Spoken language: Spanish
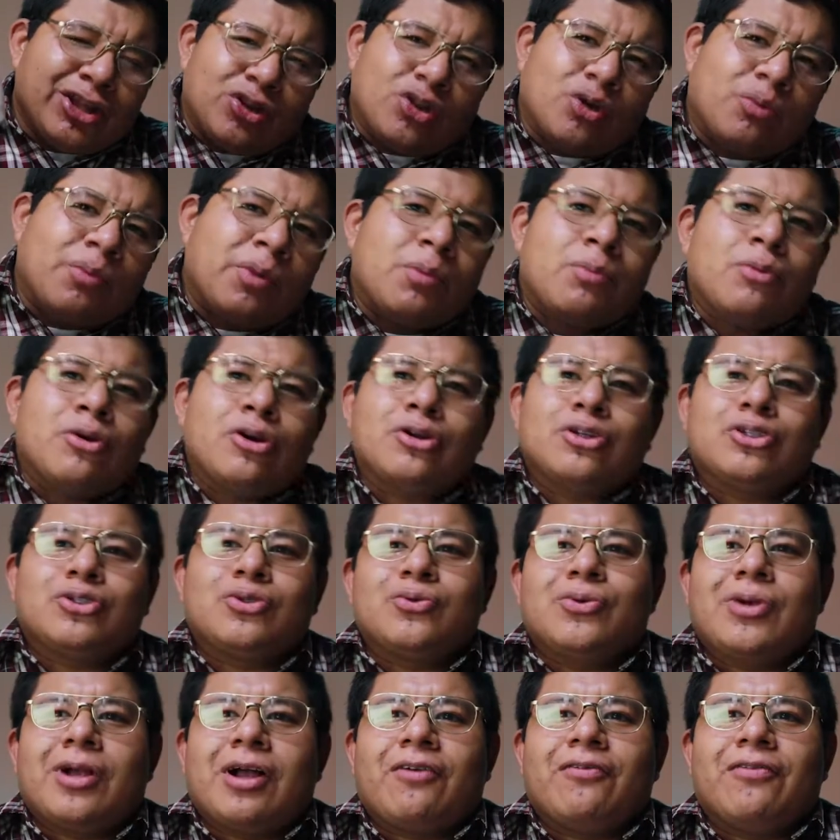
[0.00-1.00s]
tomémonos
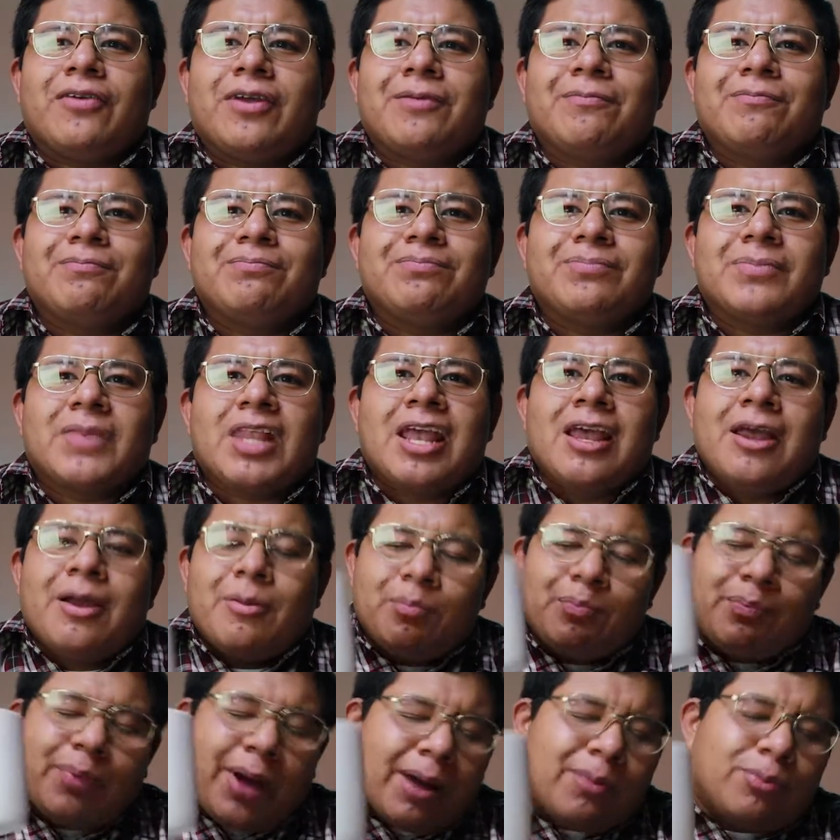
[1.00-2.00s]
un café,
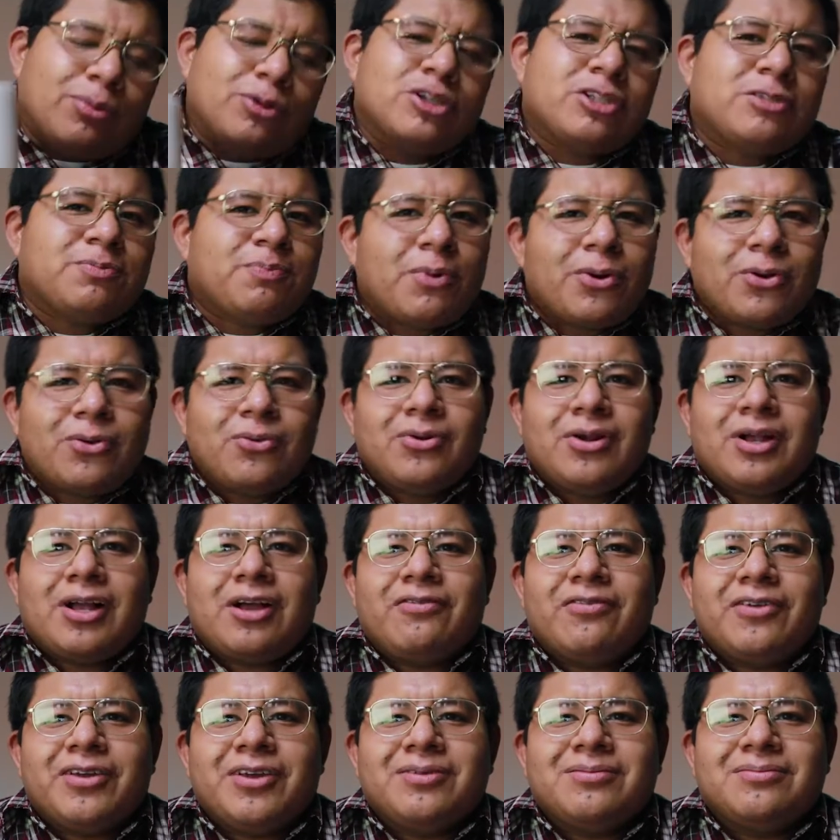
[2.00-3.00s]
vamos por un
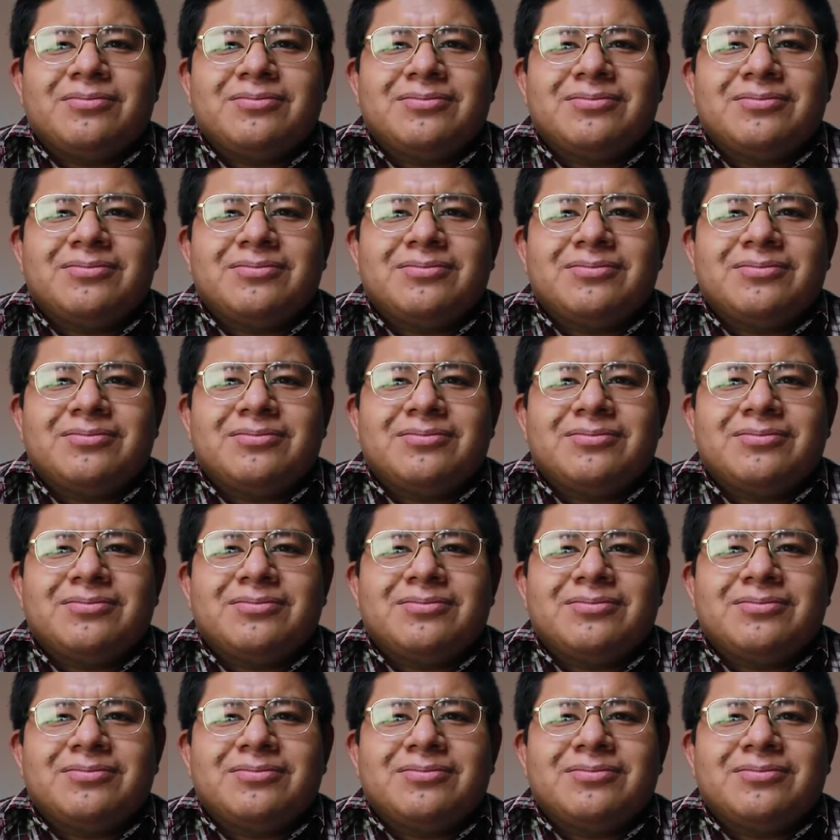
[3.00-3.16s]
café